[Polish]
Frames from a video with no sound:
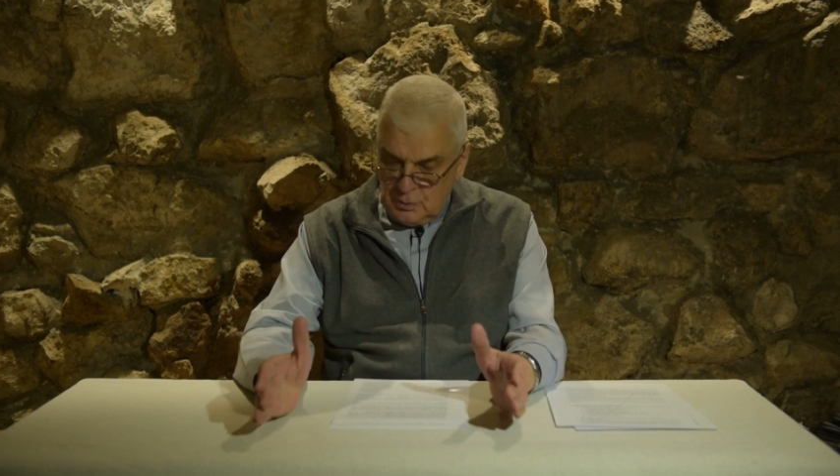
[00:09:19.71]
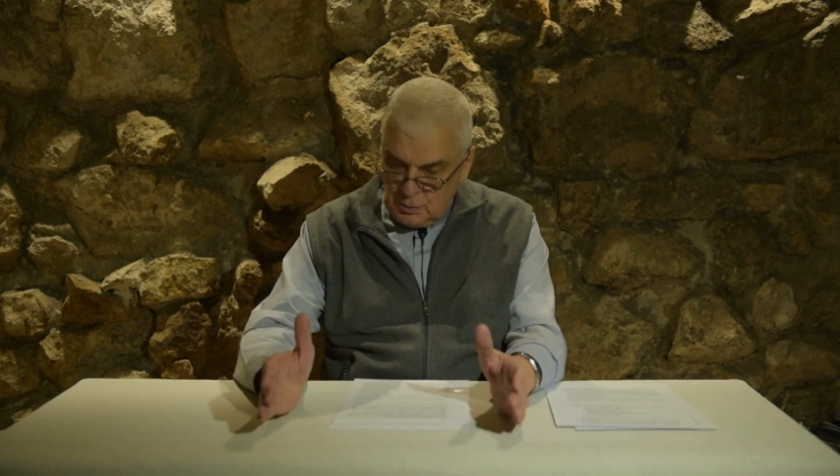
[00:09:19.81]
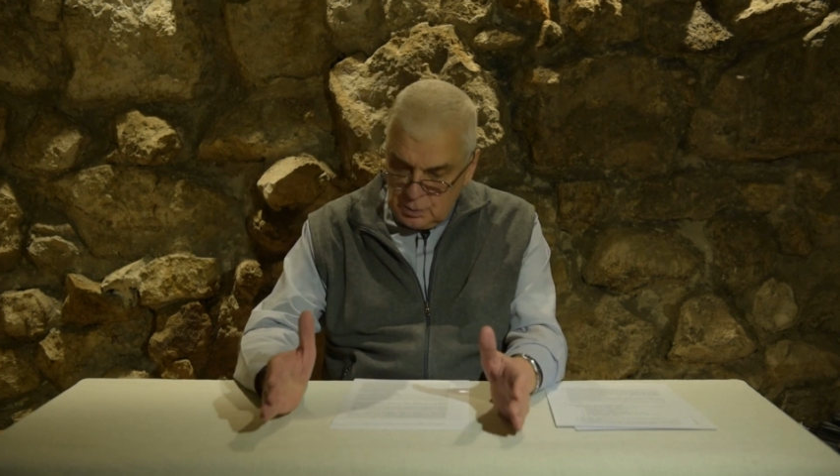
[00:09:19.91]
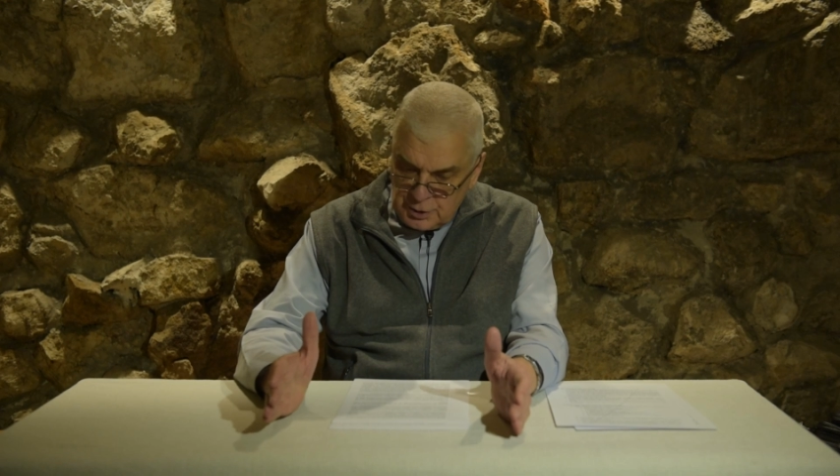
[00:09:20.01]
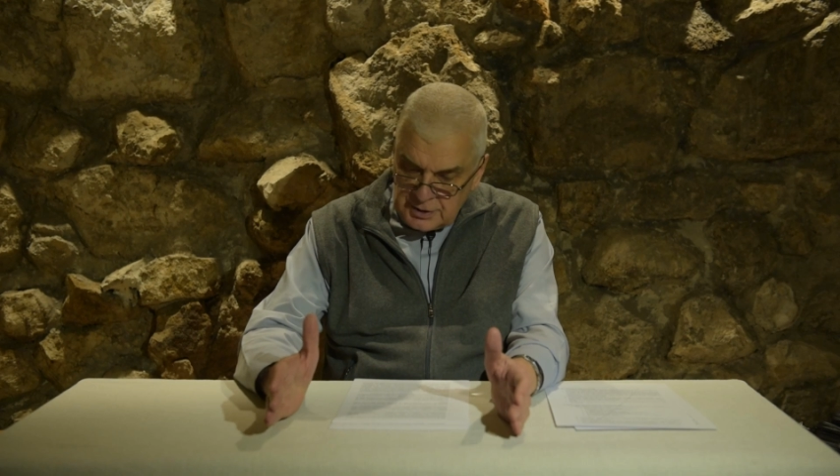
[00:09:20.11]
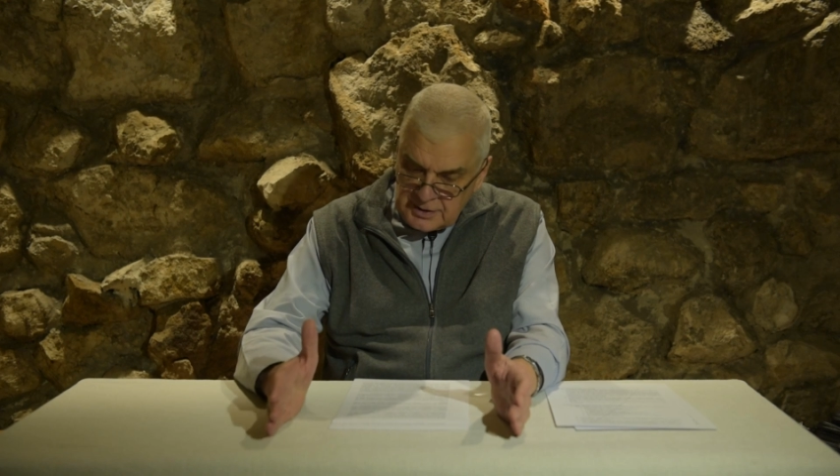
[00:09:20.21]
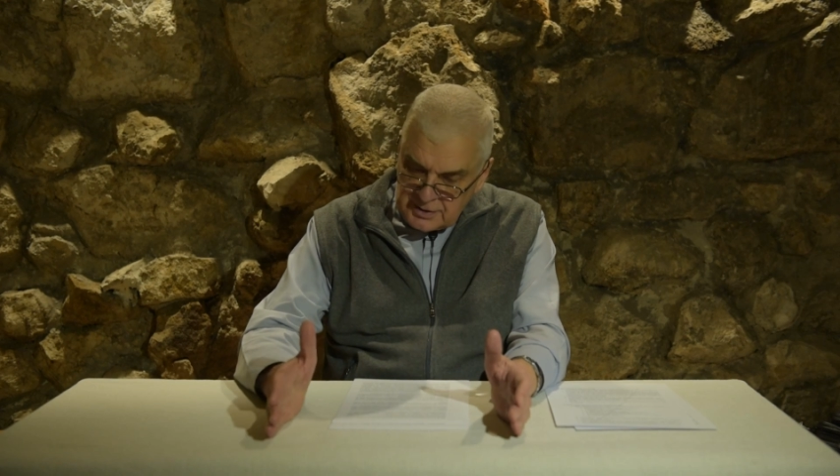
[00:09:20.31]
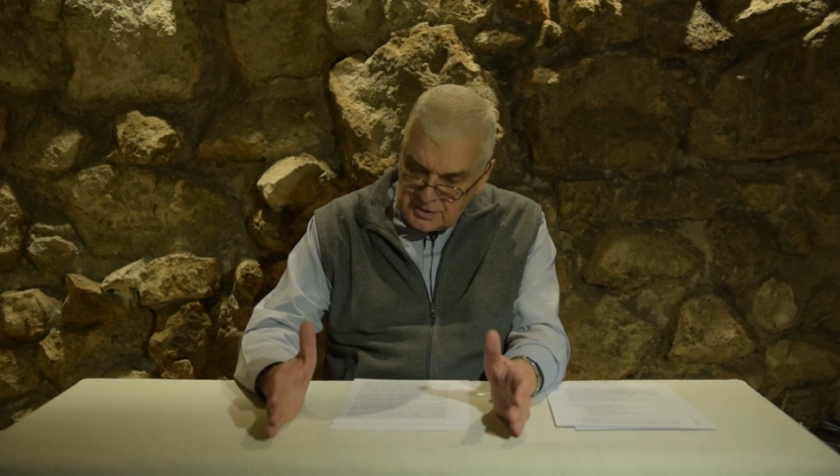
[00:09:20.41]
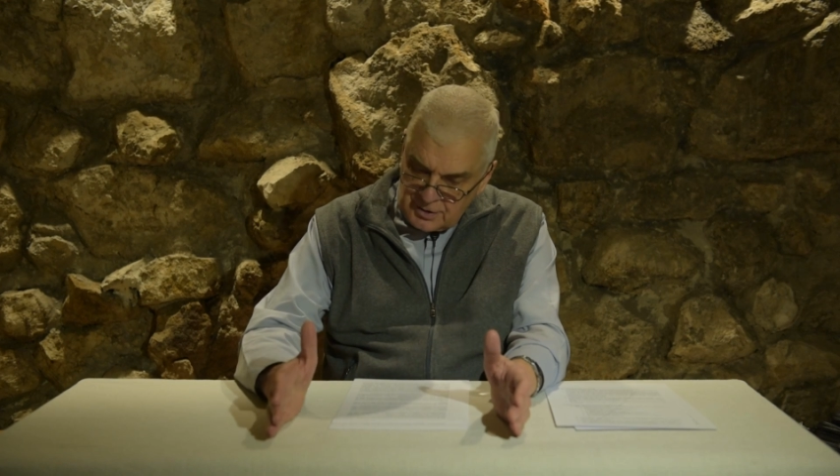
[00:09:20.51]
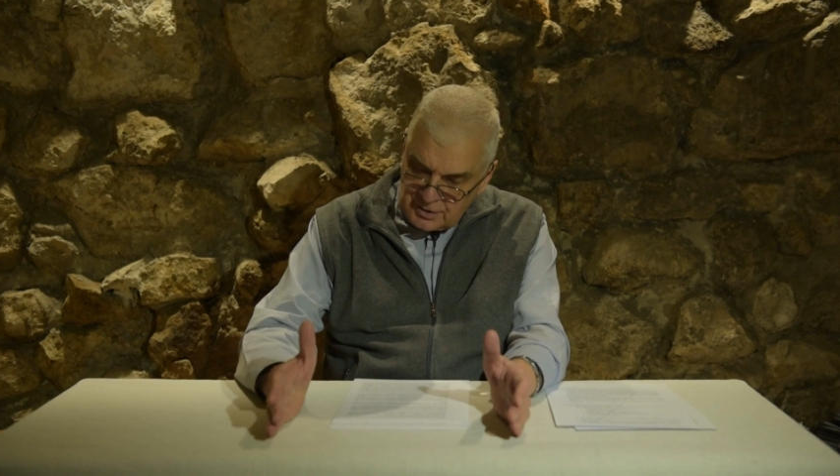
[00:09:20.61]
o
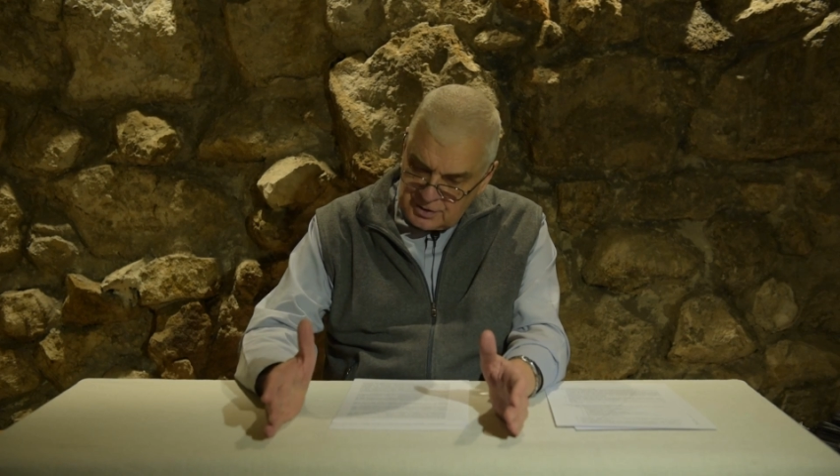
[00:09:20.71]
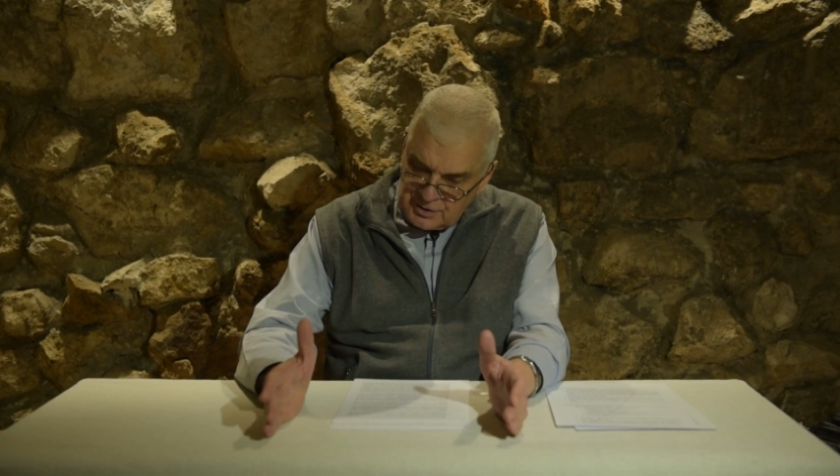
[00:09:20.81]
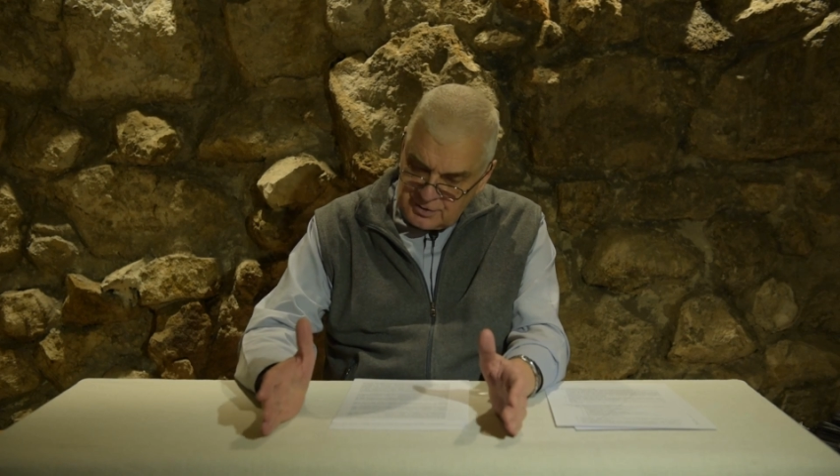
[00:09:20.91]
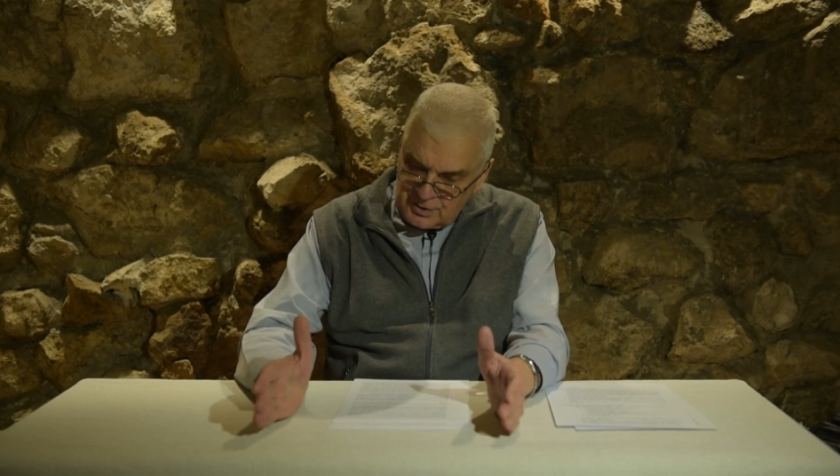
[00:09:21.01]
użyteczności